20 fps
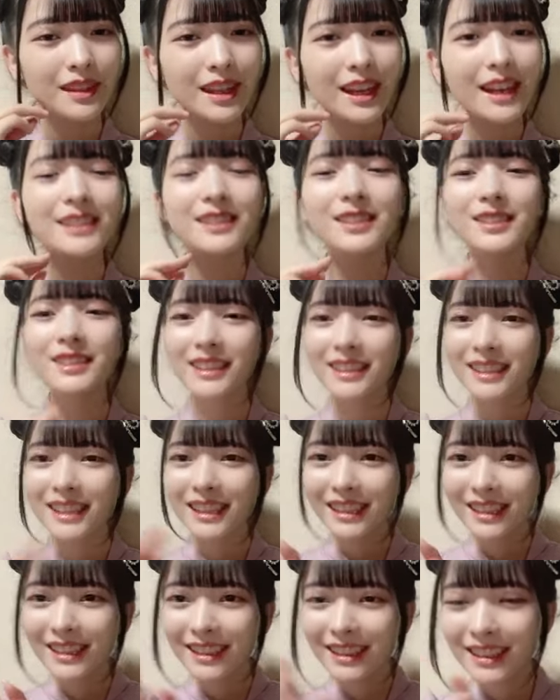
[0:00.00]
あそうだ
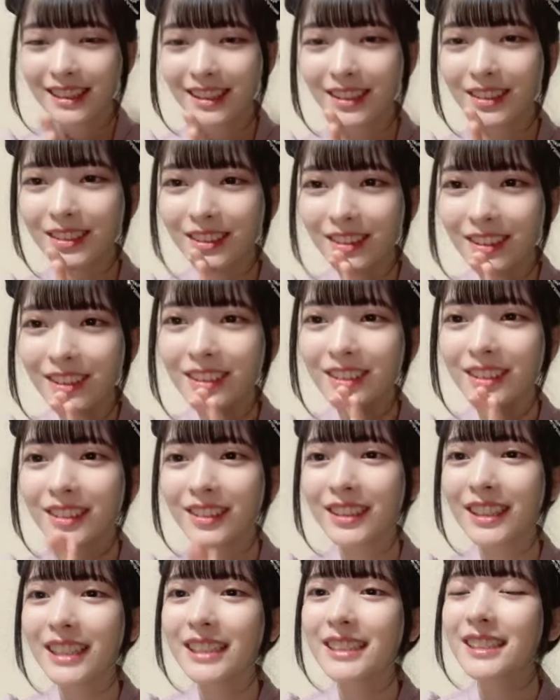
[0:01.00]
今日の
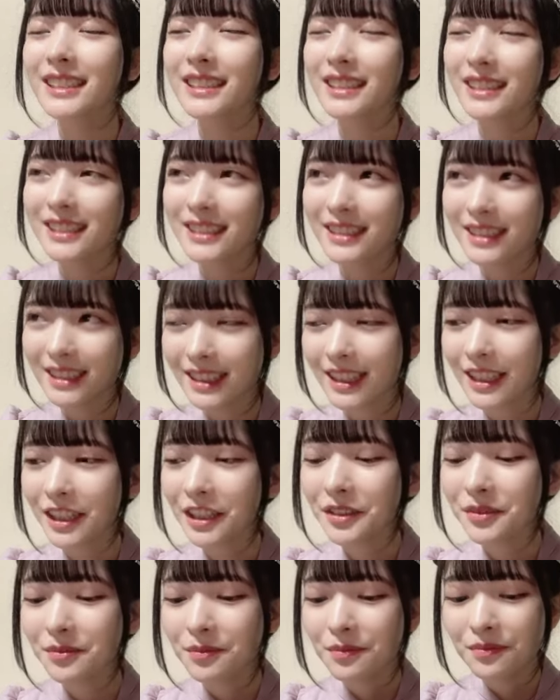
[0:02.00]
おやつにしてた